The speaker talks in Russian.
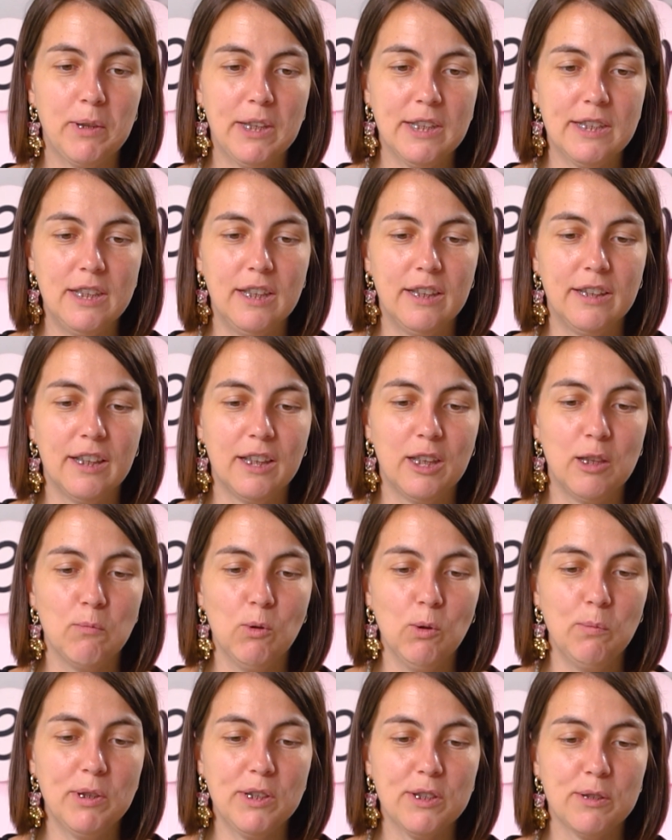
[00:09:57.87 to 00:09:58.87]
браслет
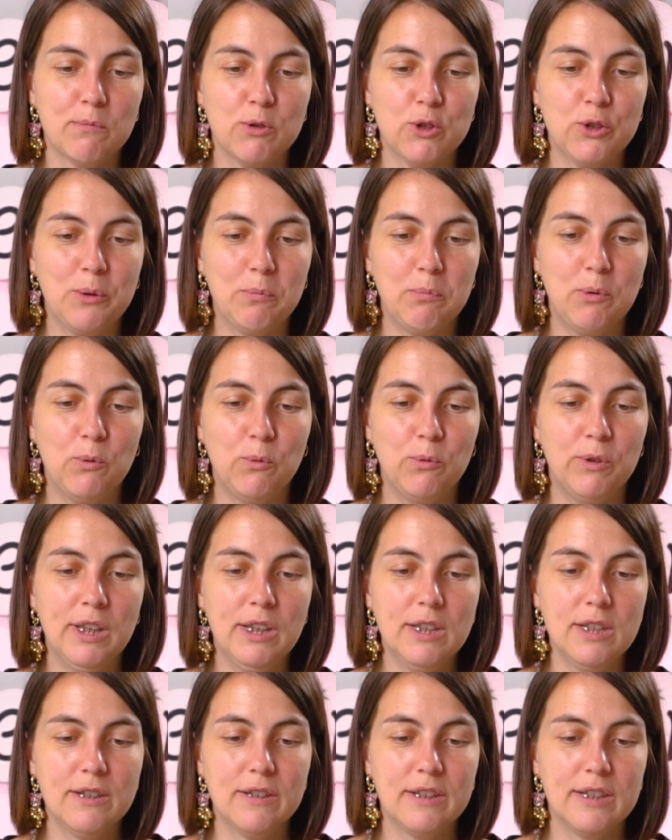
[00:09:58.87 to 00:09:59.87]
таким образом, чтобы у
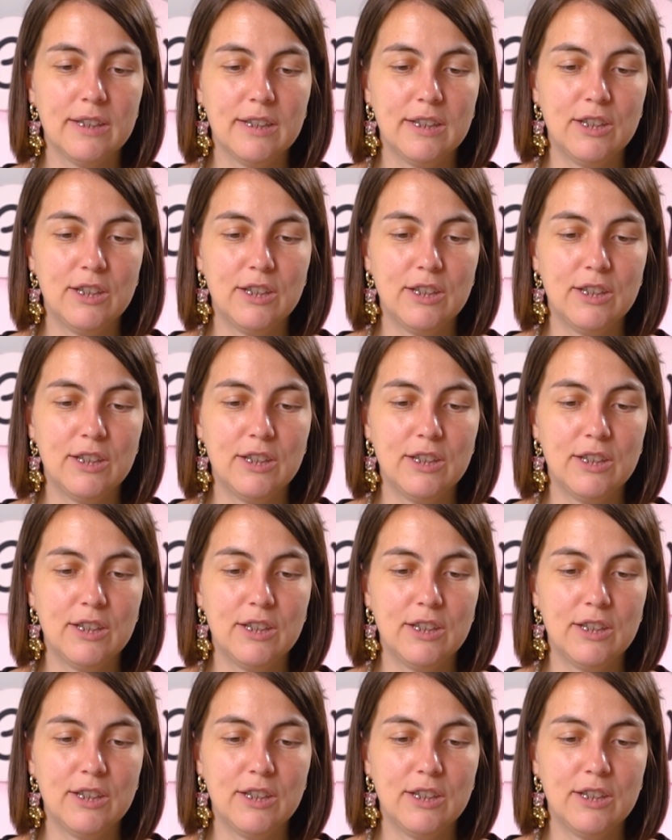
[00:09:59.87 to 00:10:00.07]
нас